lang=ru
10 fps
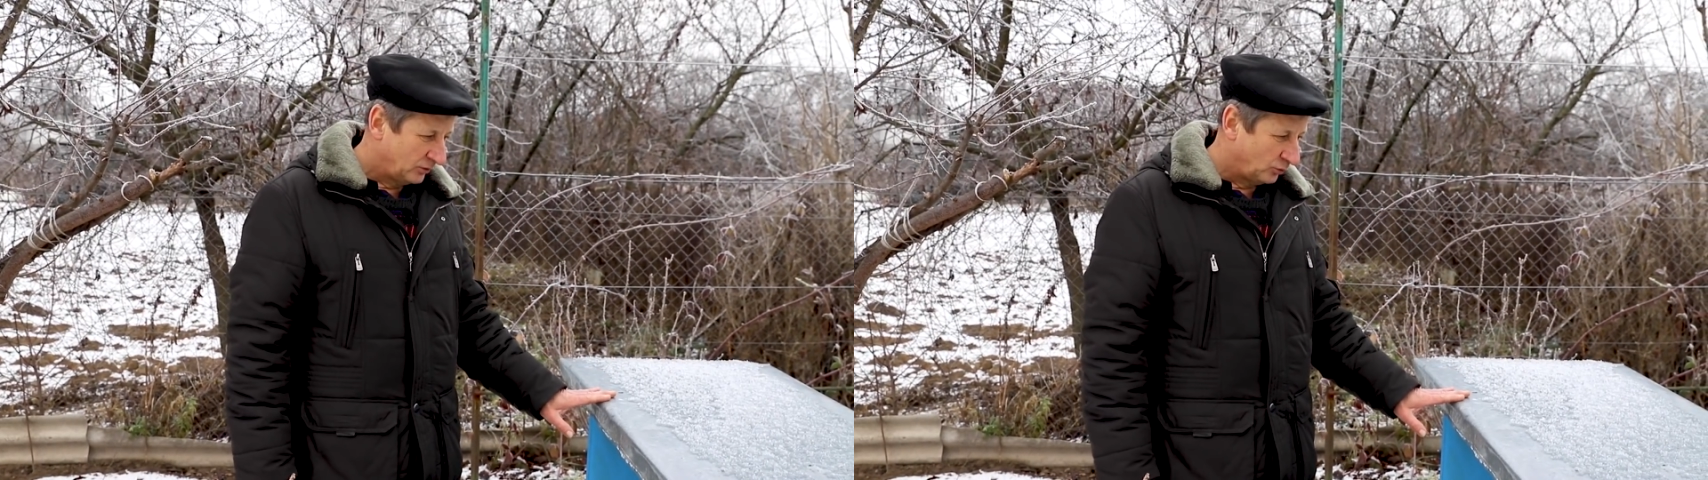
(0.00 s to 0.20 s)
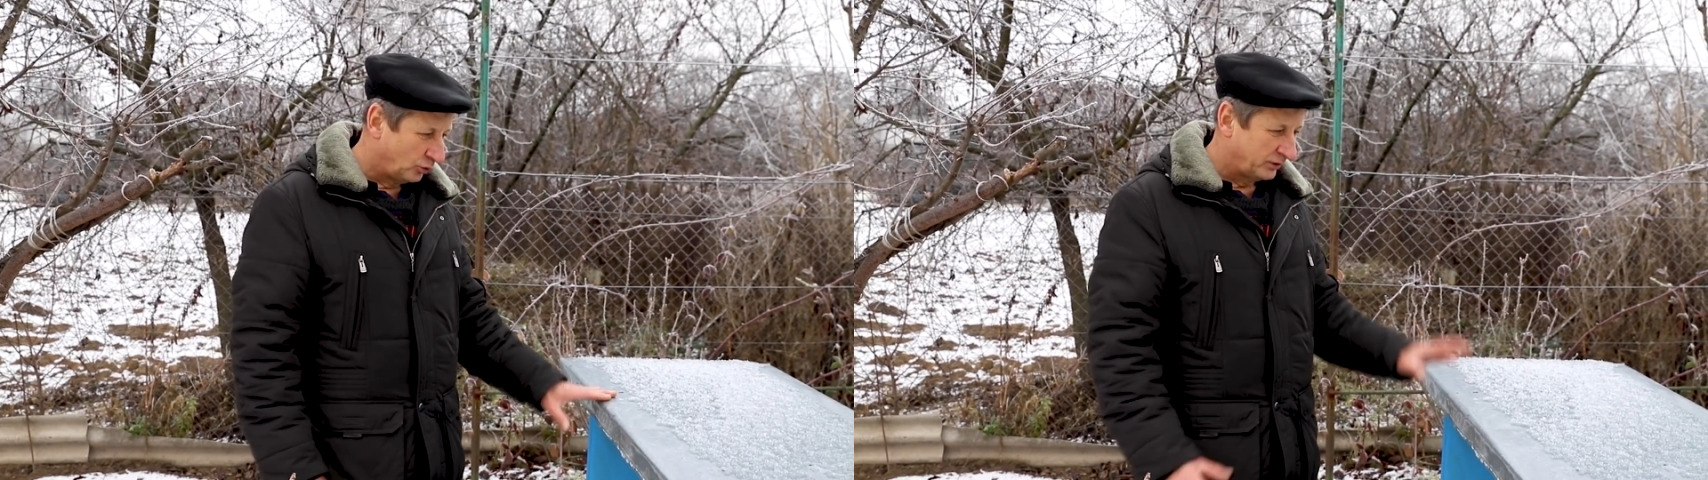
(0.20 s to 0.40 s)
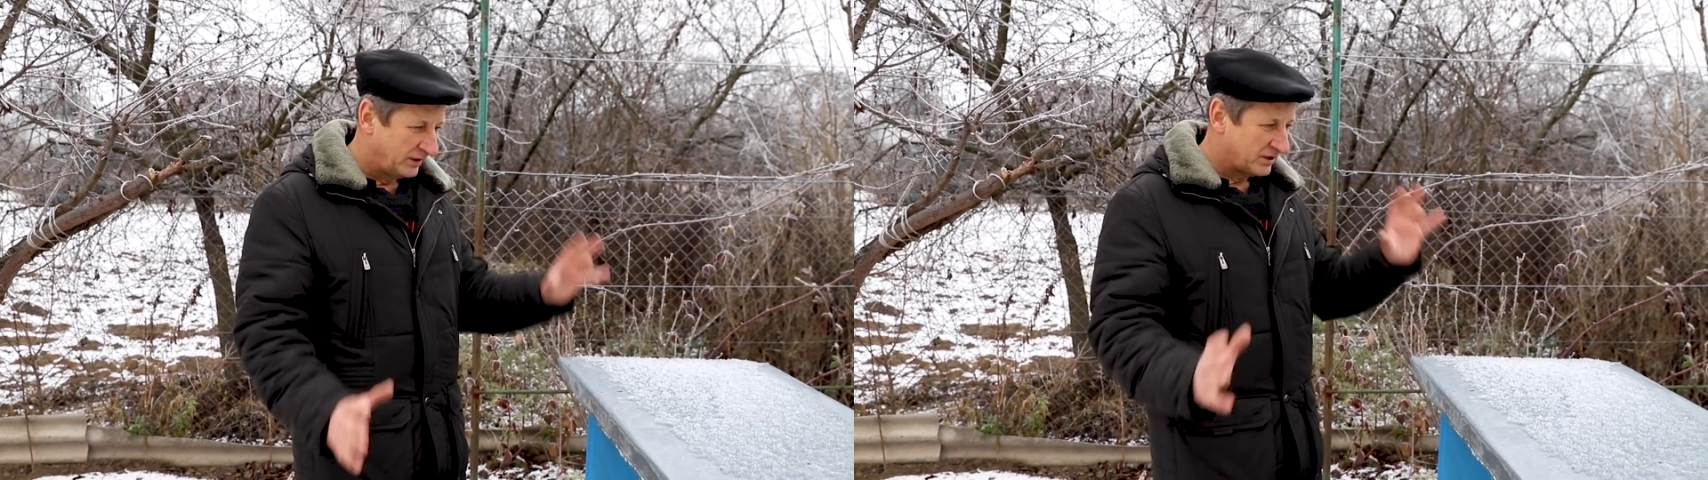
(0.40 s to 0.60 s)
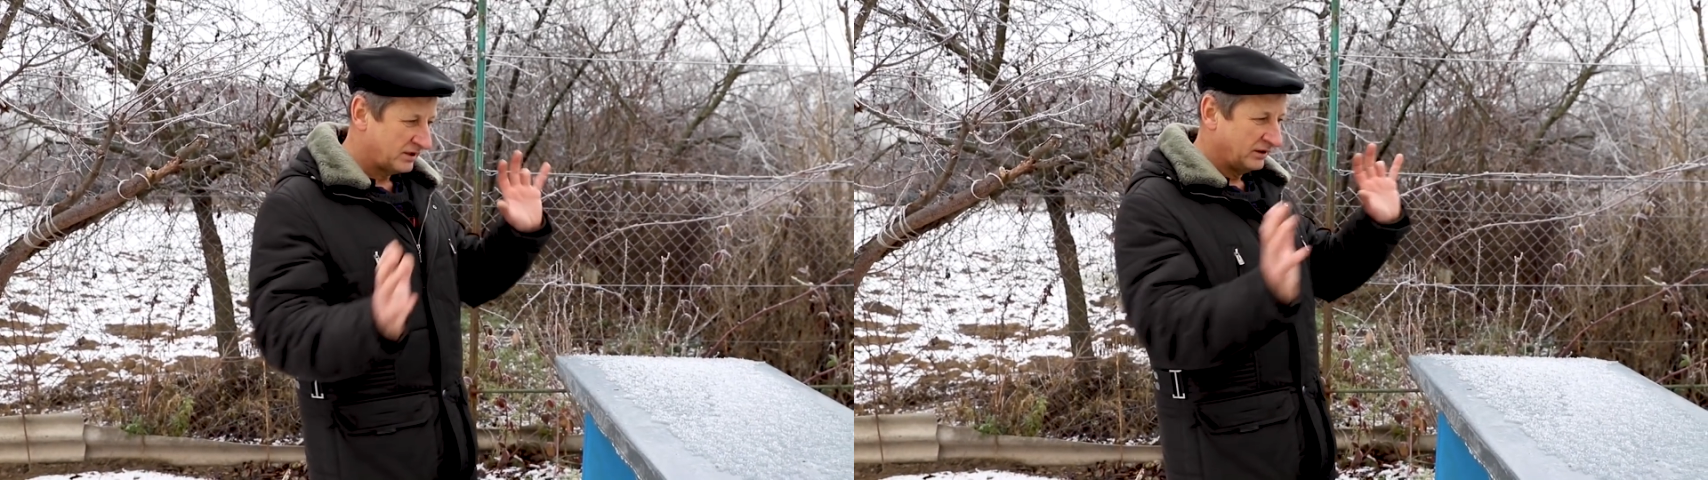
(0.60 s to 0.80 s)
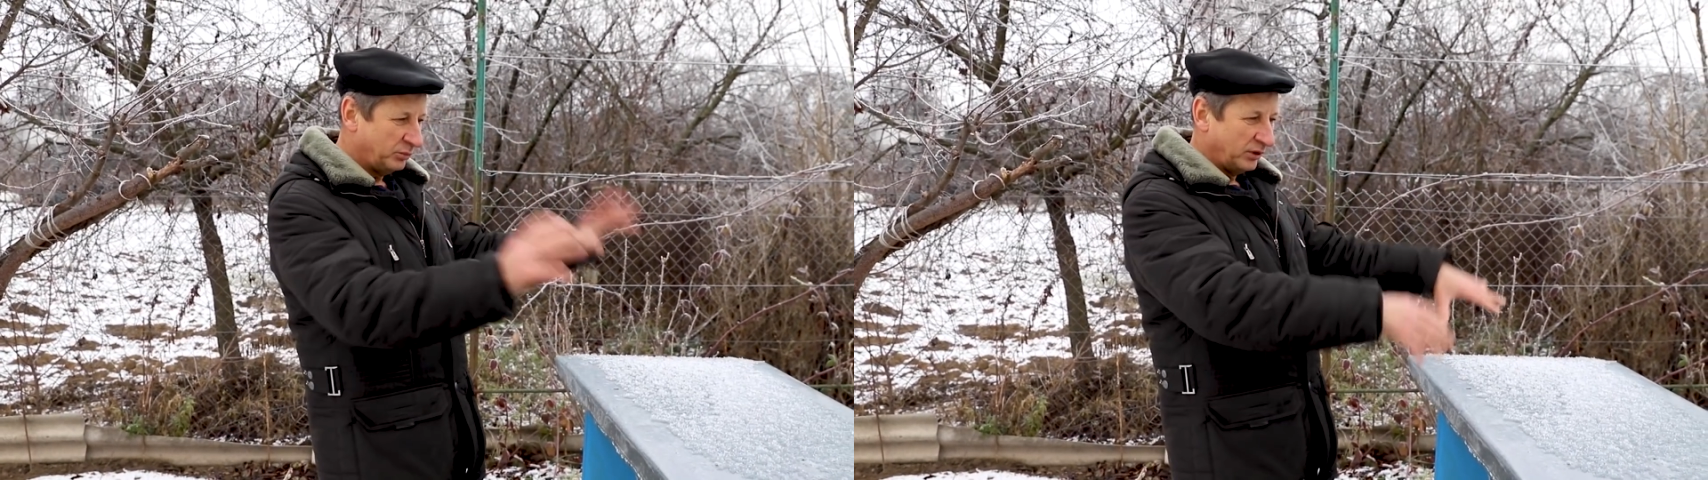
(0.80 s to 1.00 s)
он
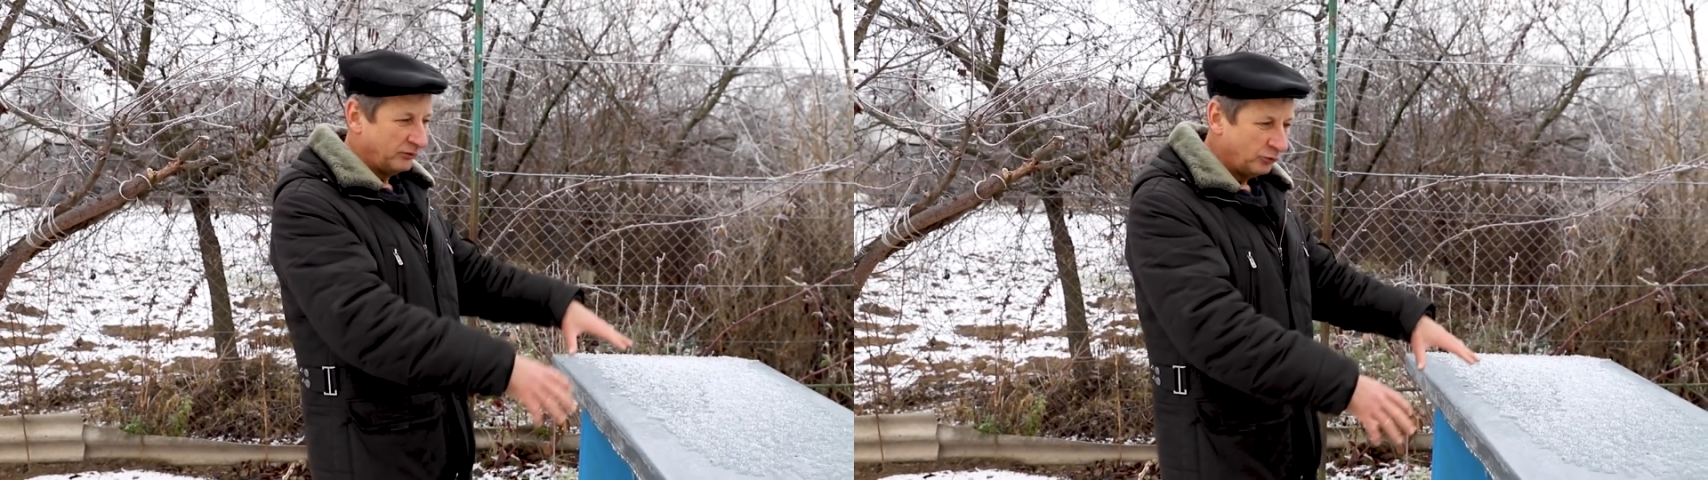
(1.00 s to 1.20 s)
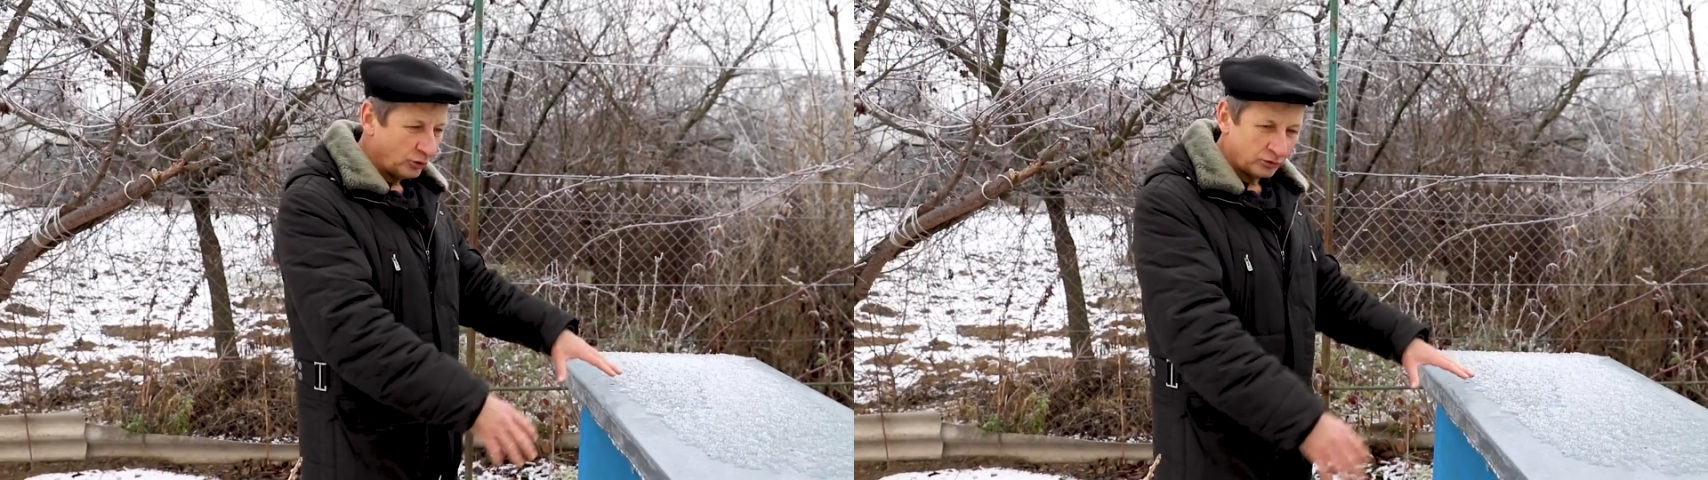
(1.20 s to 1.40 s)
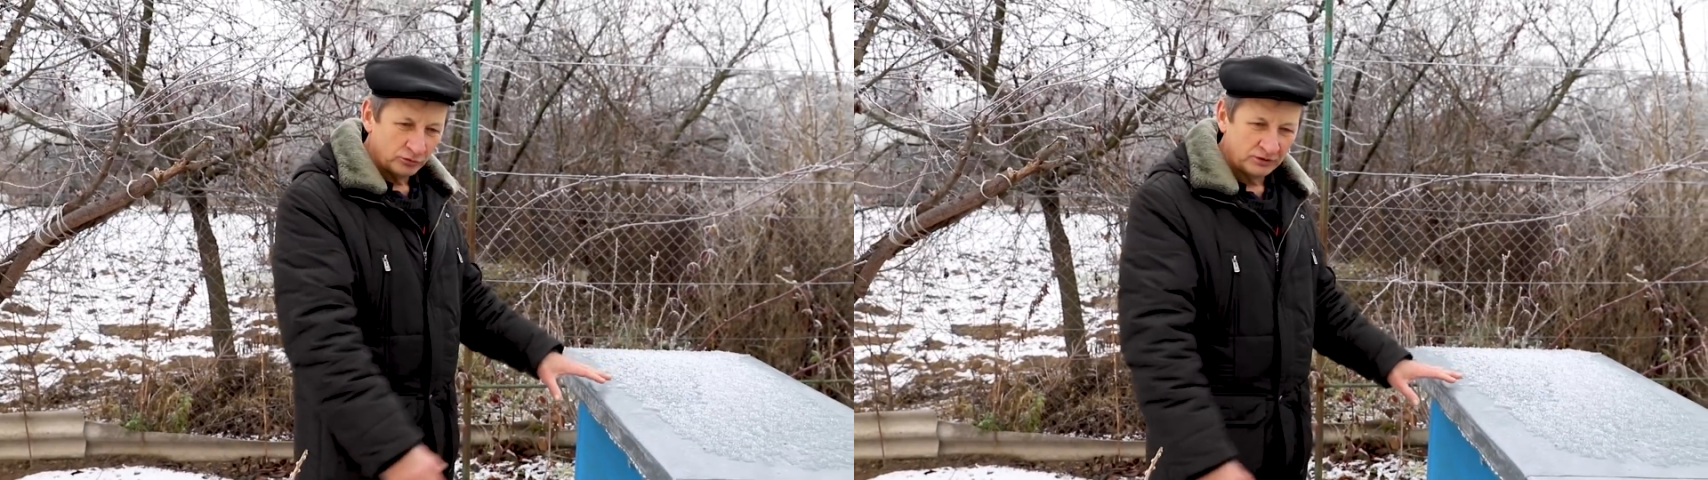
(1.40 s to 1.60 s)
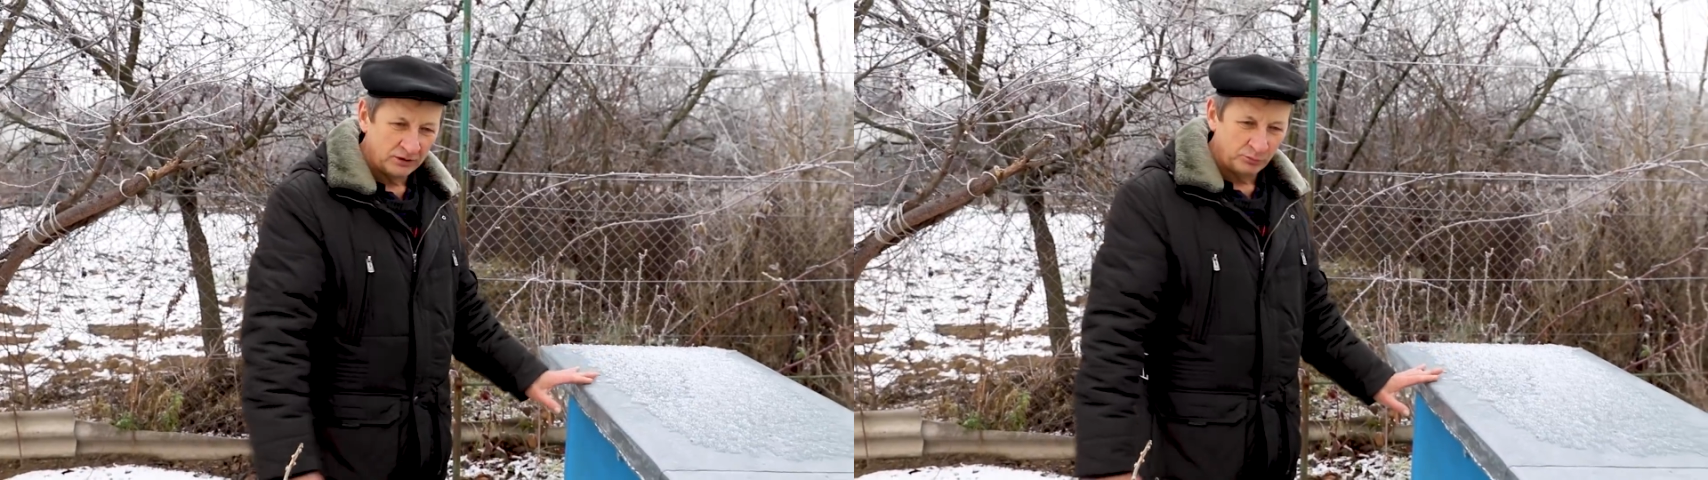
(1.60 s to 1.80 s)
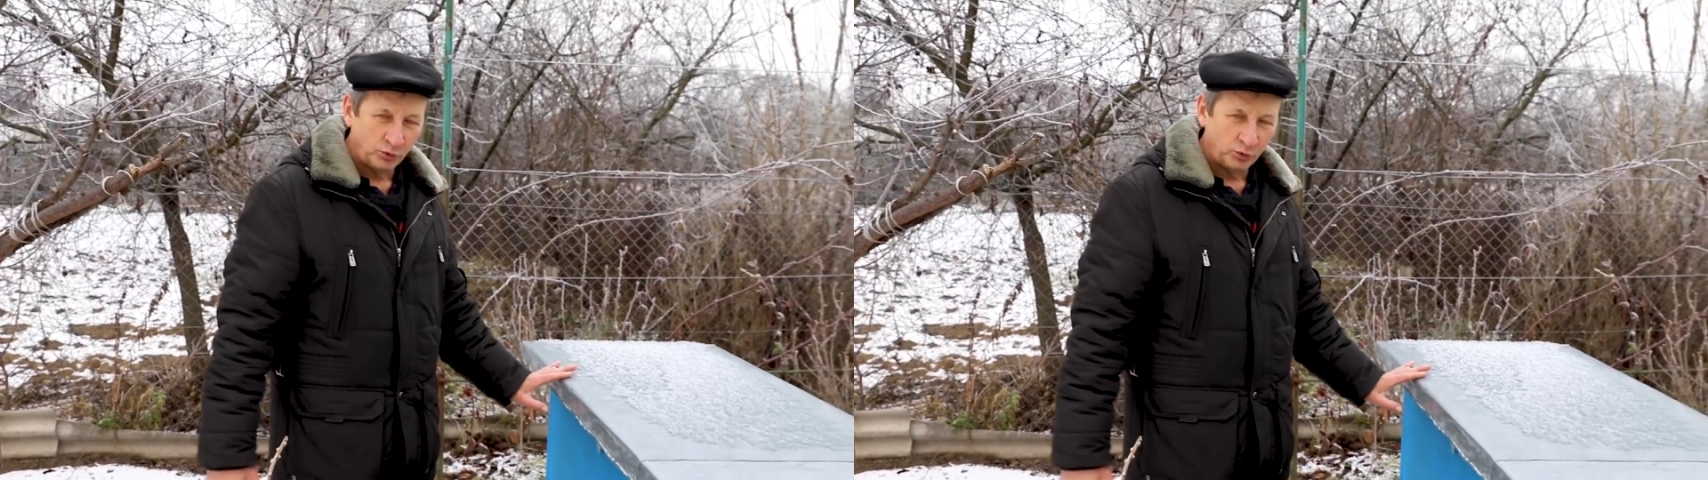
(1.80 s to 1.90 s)
лежит перевернутый